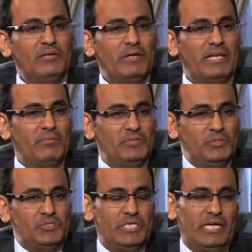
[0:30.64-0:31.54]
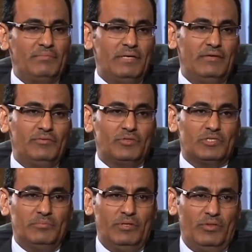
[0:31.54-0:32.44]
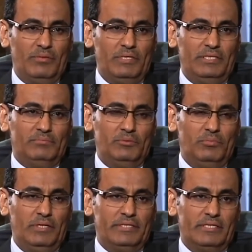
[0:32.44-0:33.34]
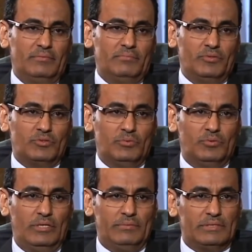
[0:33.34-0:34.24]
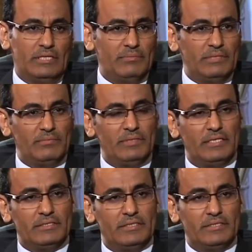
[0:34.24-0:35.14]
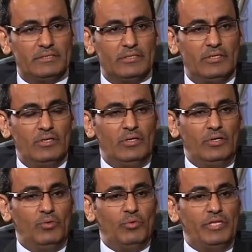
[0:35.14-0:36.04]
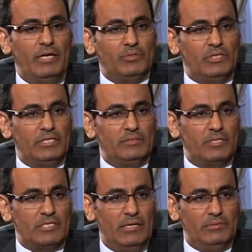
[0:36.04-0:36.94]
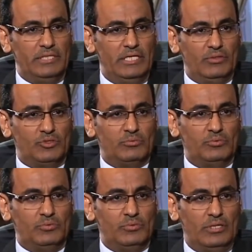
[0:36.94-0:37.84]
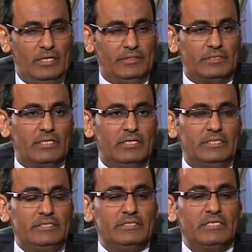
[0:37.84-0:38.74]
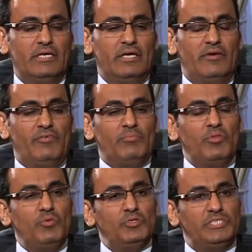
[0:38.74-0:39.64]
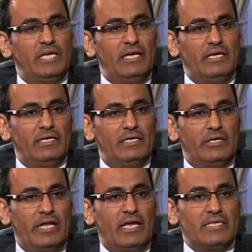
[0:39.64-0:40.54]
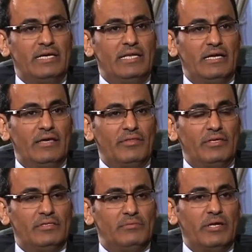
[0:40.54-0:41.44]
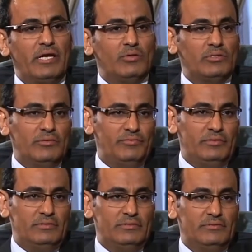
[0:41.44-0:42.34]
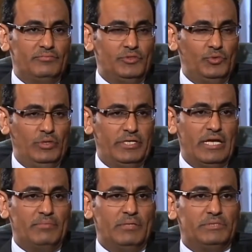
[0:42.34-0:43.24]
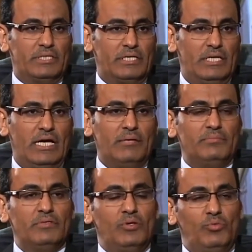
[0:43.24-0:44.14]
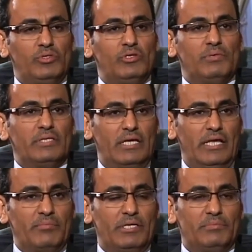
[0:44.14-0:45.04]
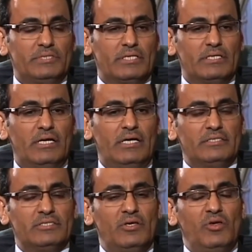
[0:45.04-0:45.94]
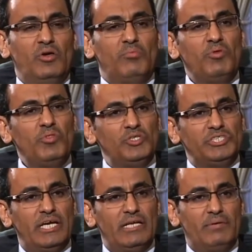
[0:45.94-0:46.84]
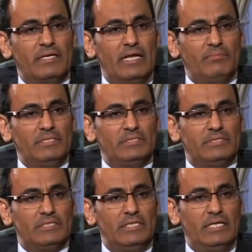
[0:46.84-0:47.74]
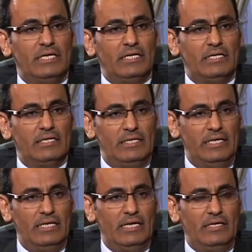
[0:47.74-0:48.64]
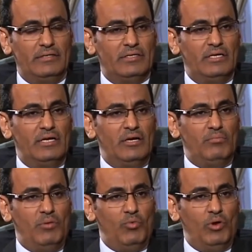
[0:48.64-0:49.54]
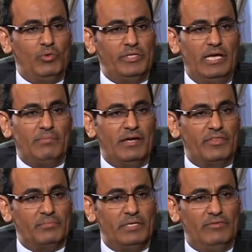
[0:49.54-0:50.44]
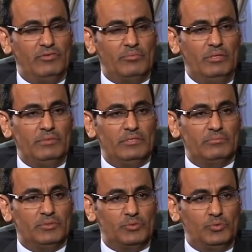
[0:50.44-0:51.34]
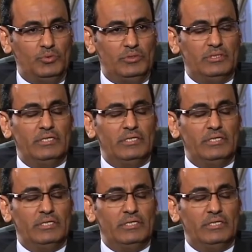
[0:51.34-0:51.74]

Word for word: البرنامج أنشأ عام 1980 بمبادرة من سمو الأمير طلال بن عبد العزيز ودعم وتأييد من أصحاب الجلالة وسمو قادة الخليج فمنذ إنشائه ركز على قضية المرأة والطفل في الدول النامية بشكل عام ودول المنطقة العربية بشكل خاص منذ إنشاء البرنامج إلى إلى الآن مول ودعم أكثر من 1400 مشروع